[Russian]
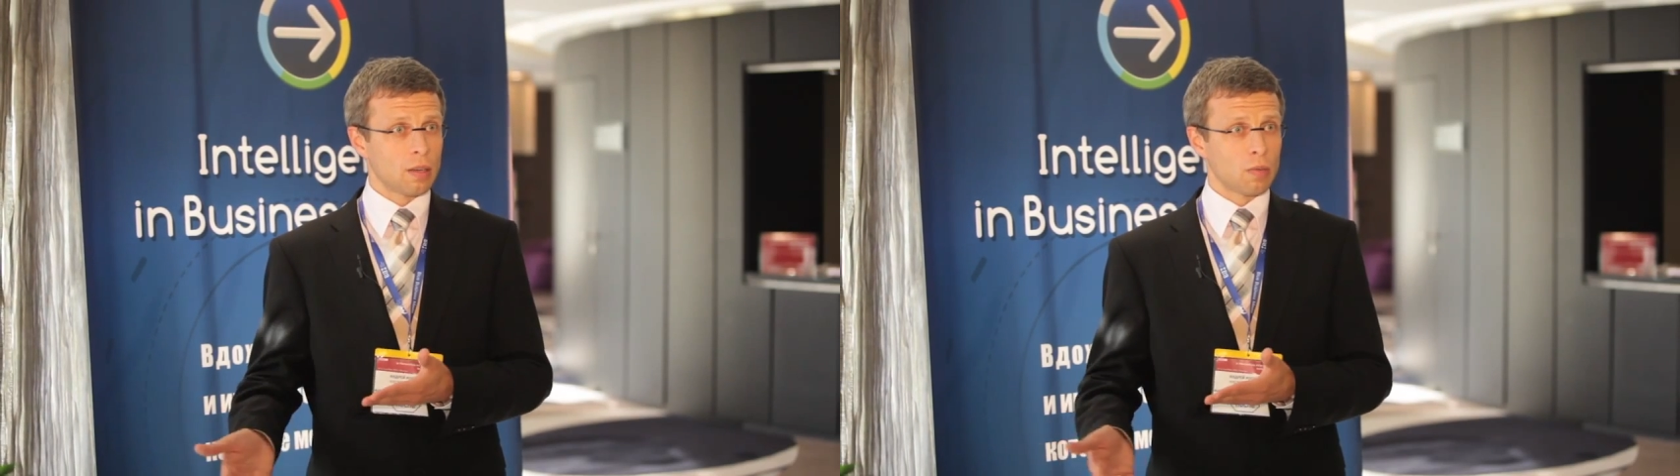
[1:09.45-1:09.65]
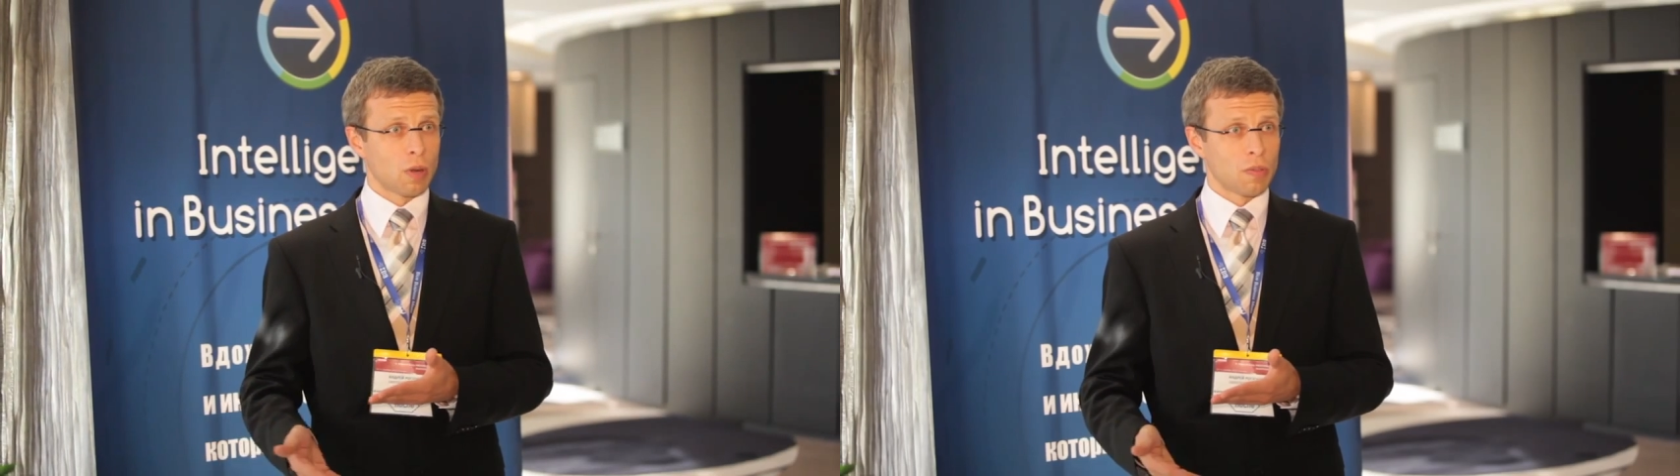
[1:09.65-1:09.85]

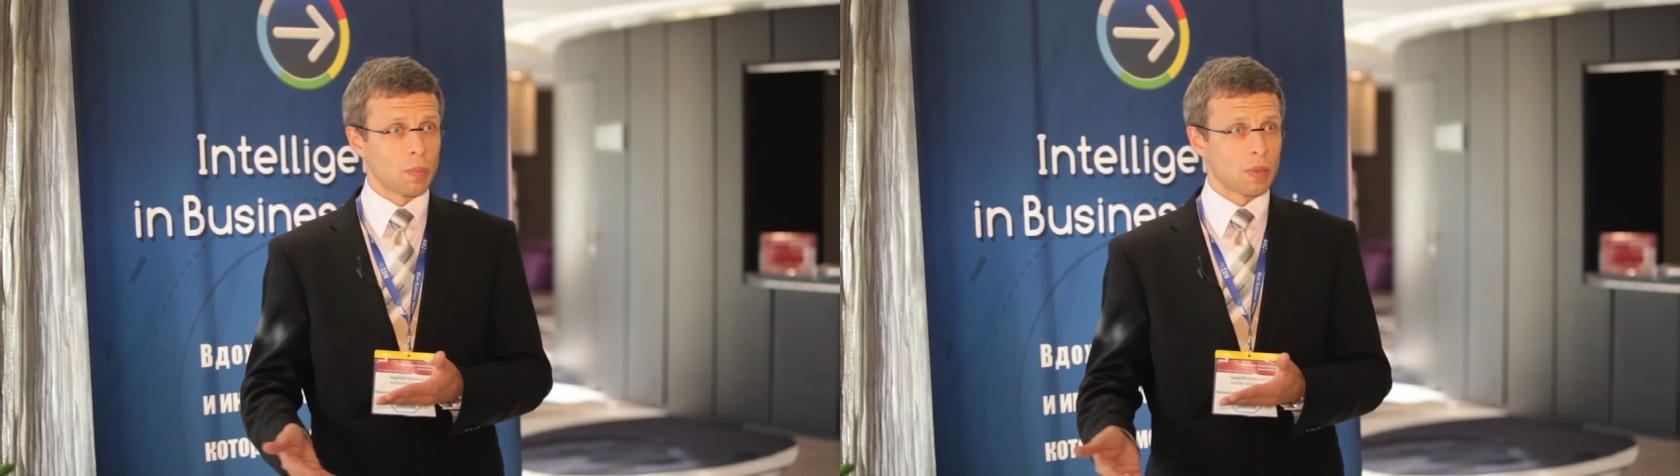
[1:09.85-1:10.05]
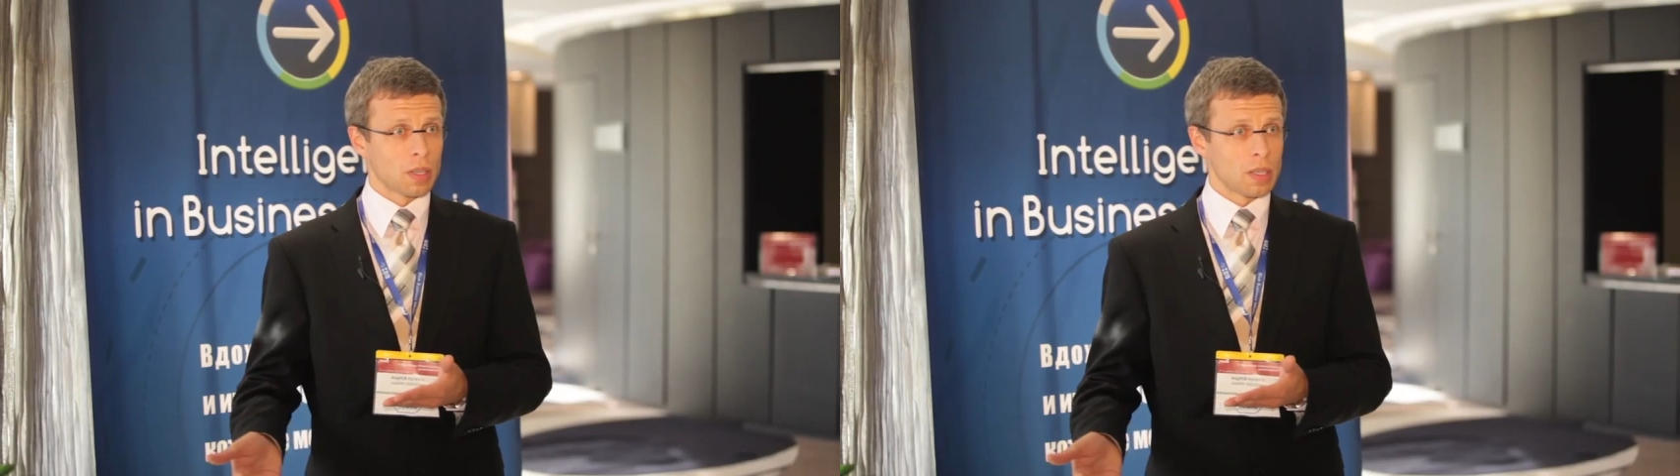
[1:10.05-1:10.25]
уровня
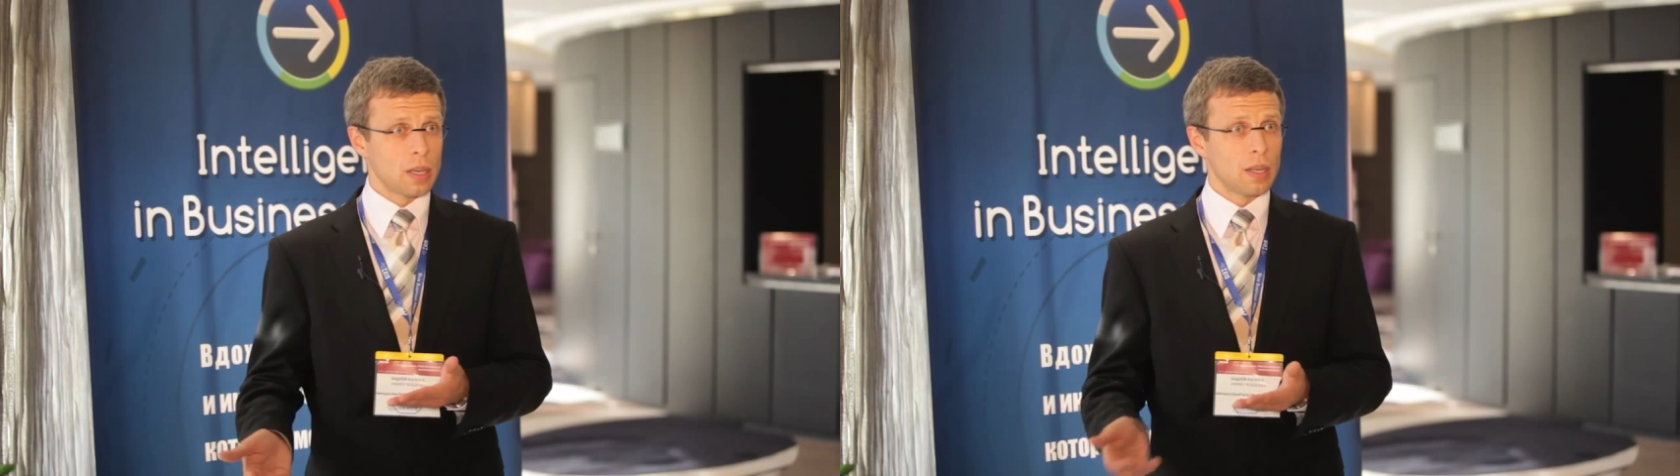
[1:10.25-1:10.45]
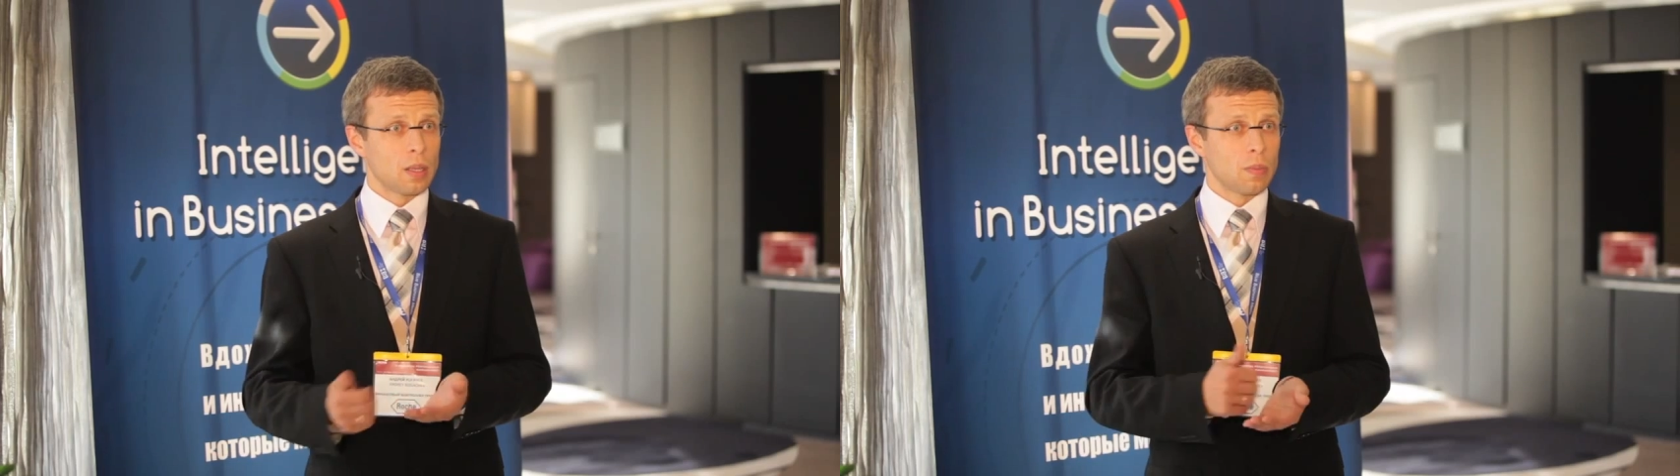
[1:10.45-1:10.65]

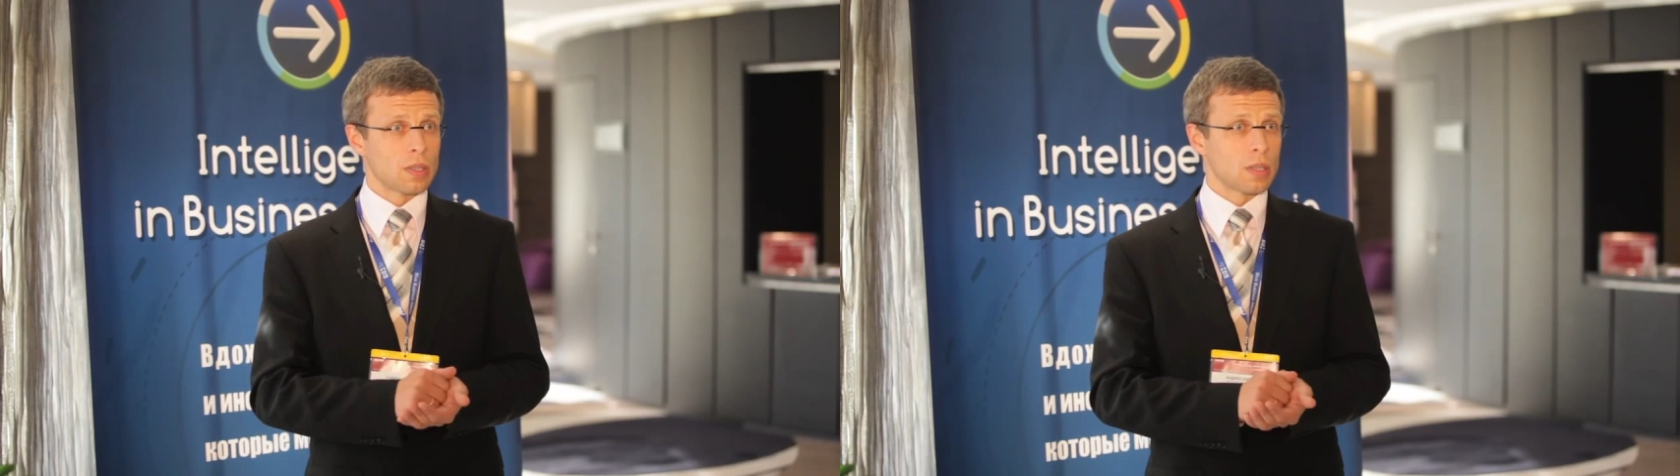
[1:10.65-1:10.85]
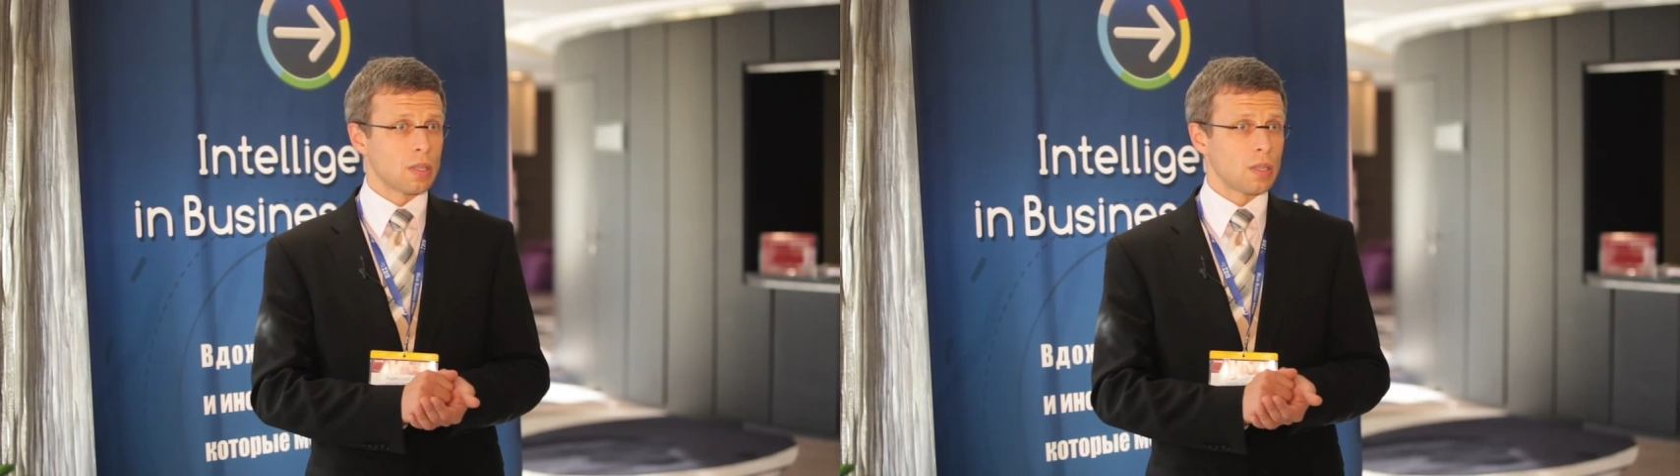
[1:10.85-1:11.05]
подразделений
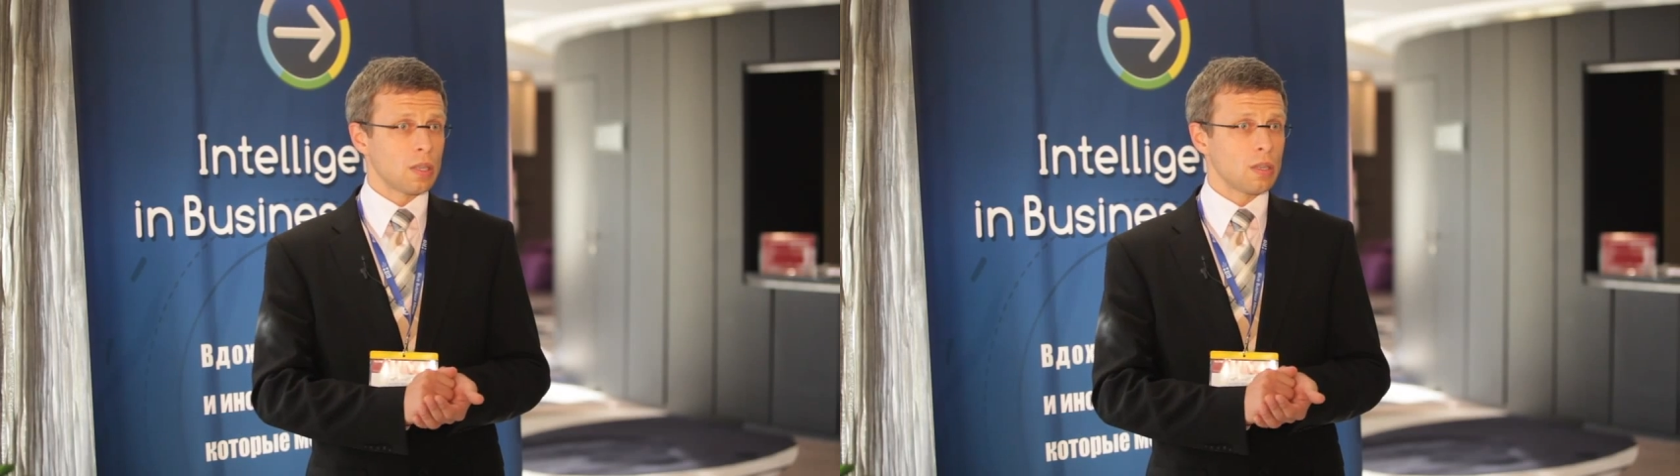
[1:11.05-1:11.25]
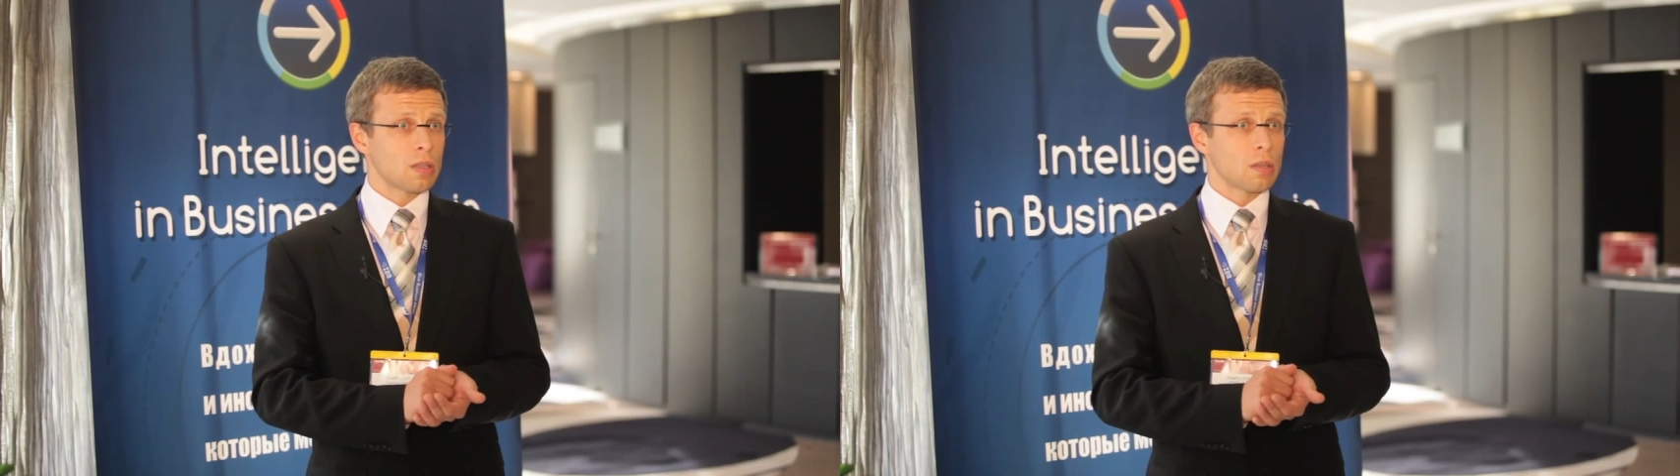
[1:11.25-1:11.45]

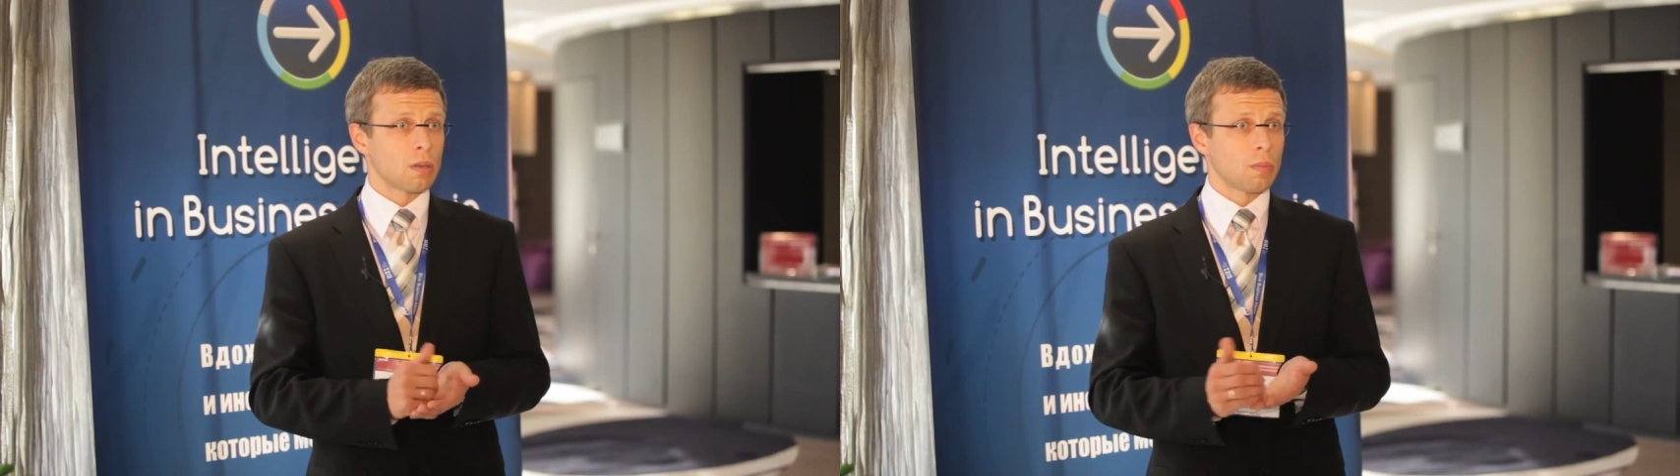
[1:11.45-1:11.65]
бизнес-единиц э,